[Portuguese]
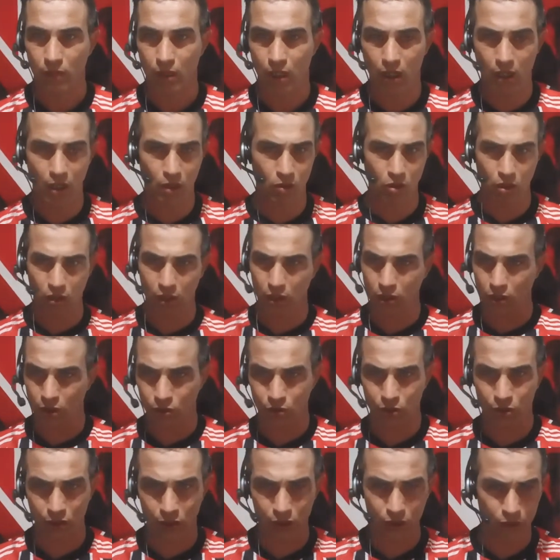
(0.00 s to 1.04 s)
Agora eu
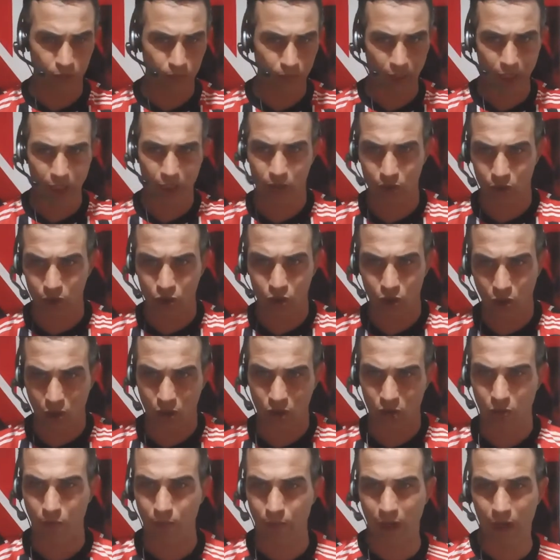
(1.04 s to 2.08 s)
não se esmero e
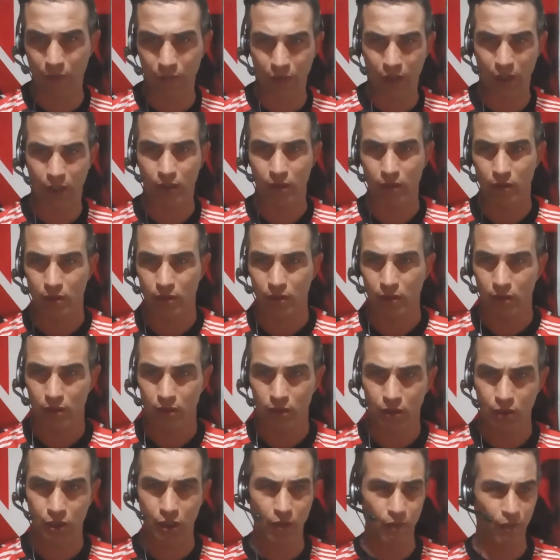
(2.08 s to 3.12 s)
jogo para ver
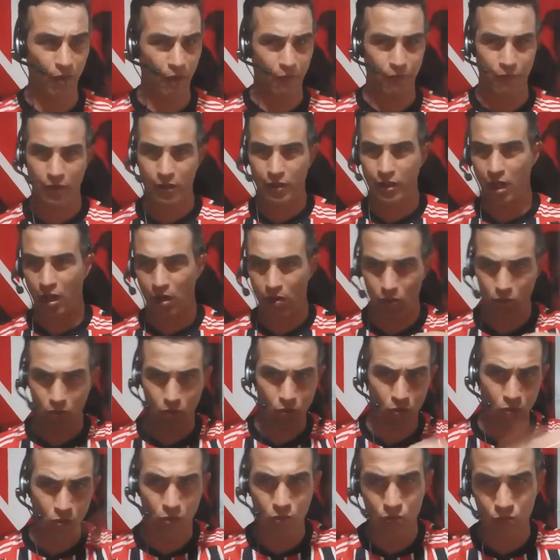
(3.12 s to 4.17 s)
se vai ficar um,
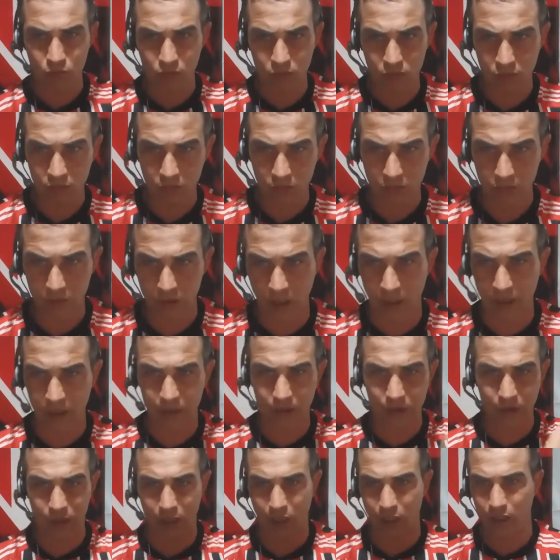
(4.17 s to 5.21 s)
um
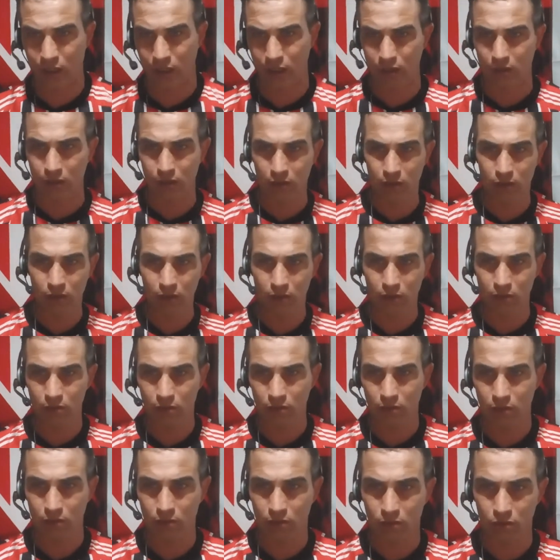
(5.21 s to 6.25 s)
desses aí.
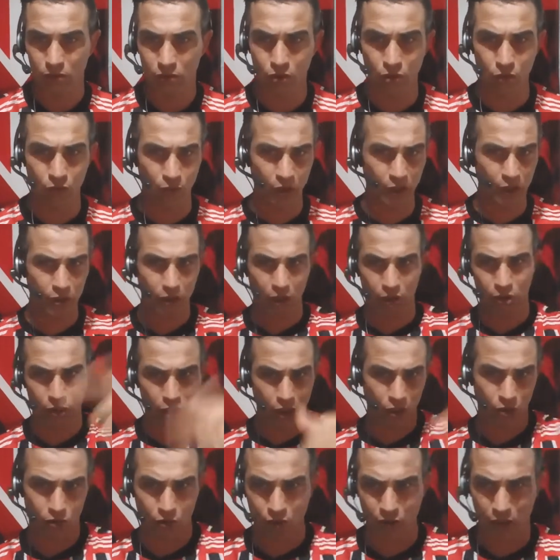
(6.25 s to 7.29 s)
Duvido a
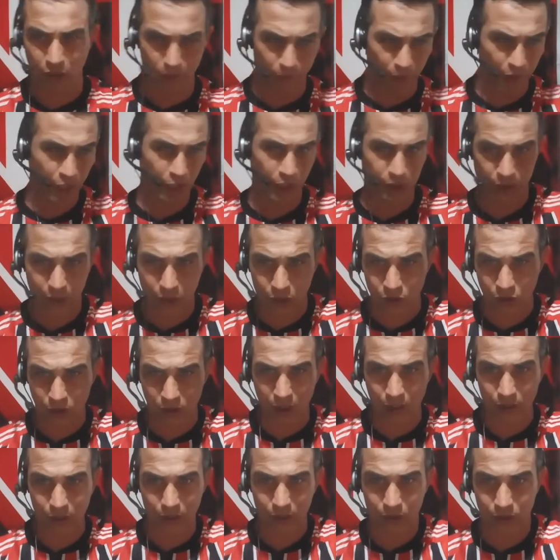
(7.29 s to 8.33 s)
diretoria bancar sem
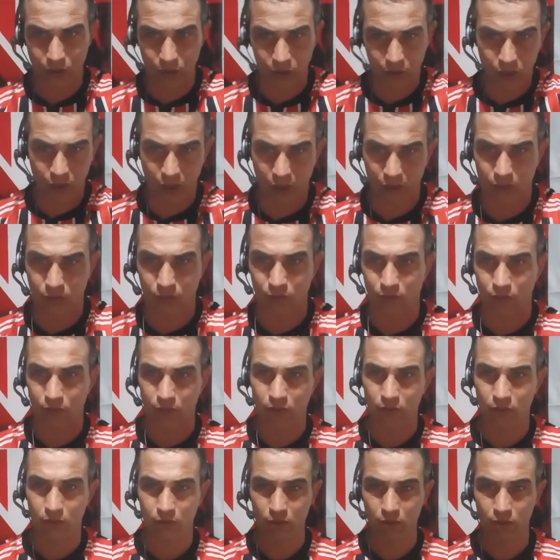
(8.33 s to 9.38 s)
jogar desse jeito.
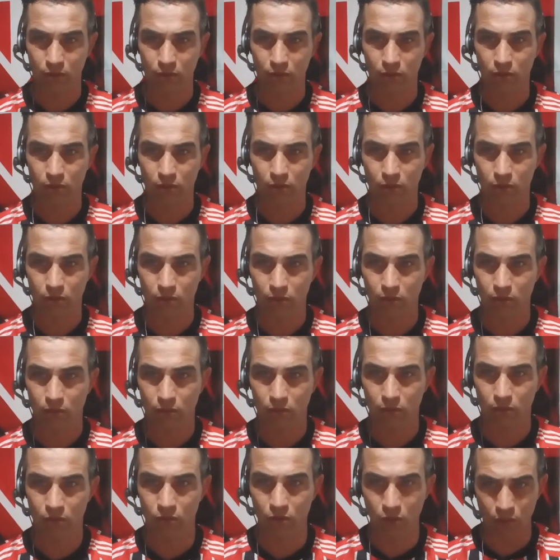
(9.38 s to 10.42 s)

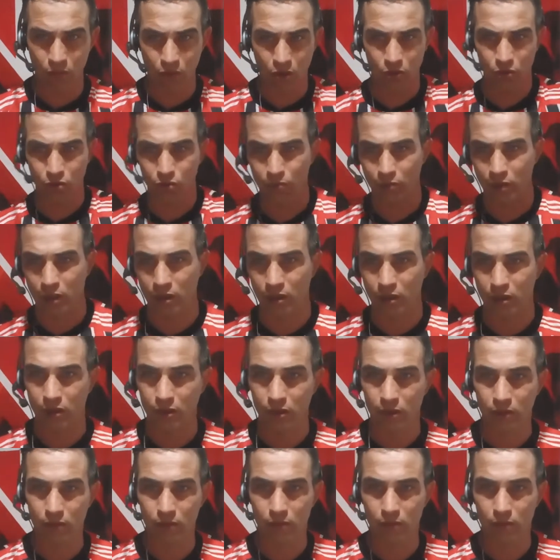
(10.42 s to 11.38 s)
No Morumbi.